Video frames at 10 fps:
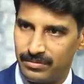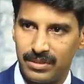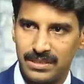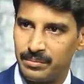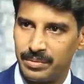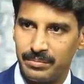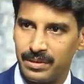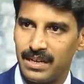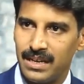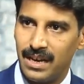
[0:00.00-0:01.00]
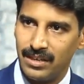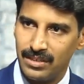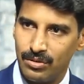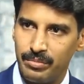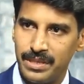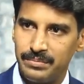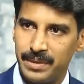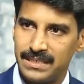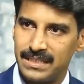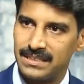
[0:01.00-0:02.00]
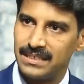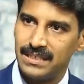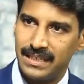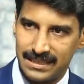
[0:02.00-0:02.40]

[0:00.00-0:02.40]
ஃபார் சம் பீப்புள் அது இந்த ஒபீஸ் பேஷண்ட்ஸ்க்கு